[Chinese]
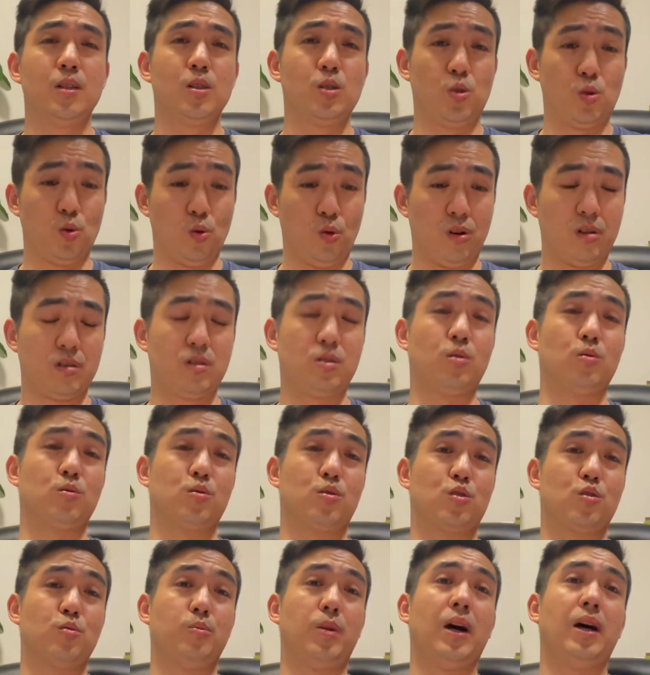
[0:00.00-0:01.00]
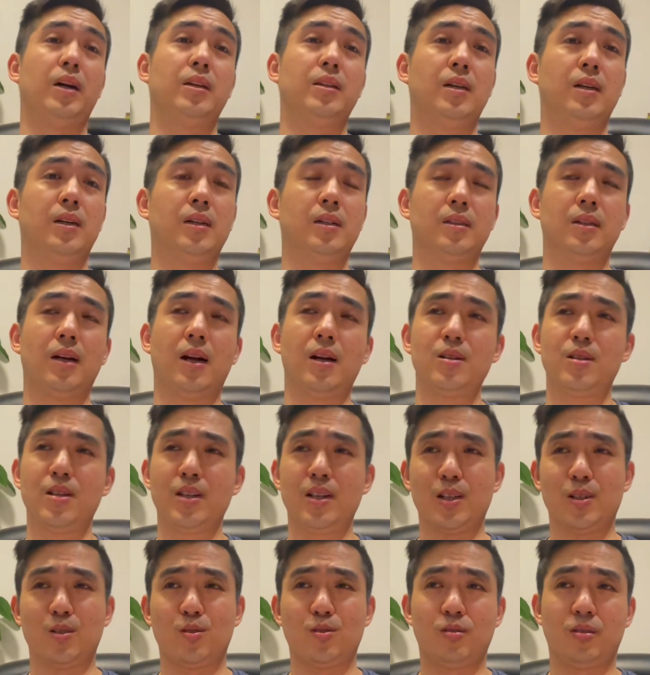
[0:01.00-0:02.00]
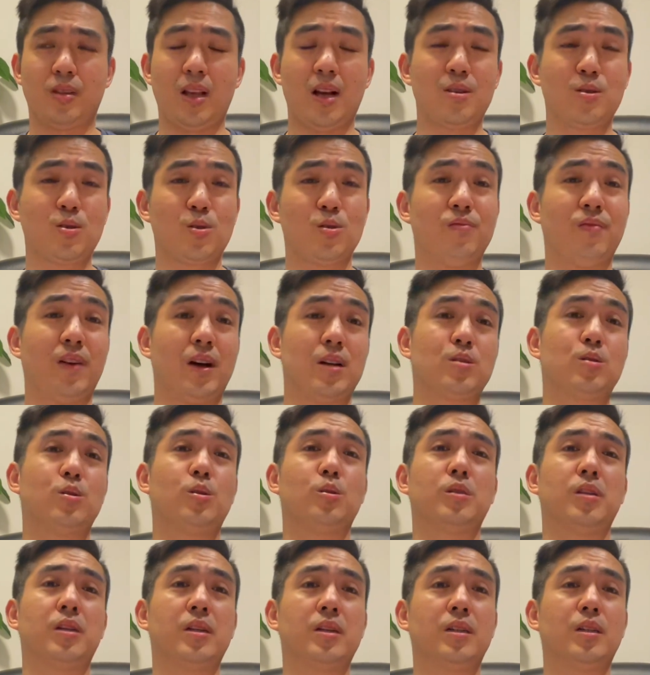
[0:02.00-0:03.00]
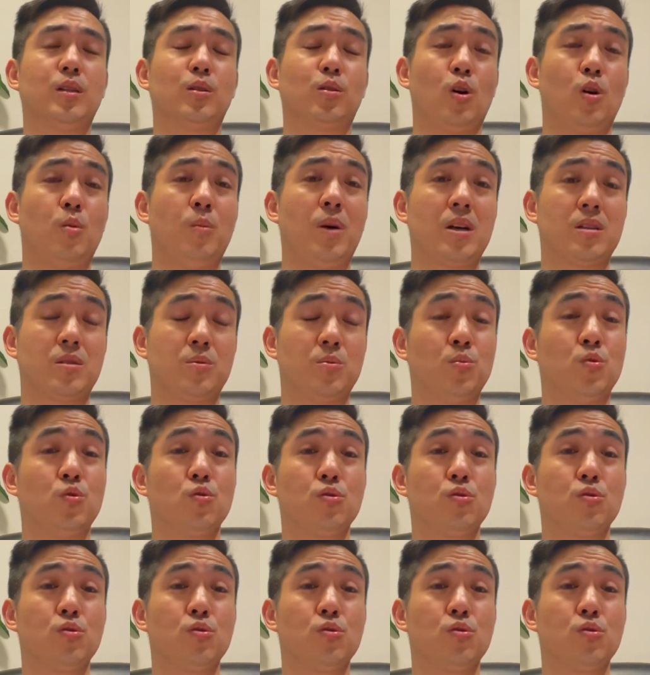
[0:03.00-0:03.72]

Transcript: 左手持拍的，而且也是单手反手的一个 Thomas m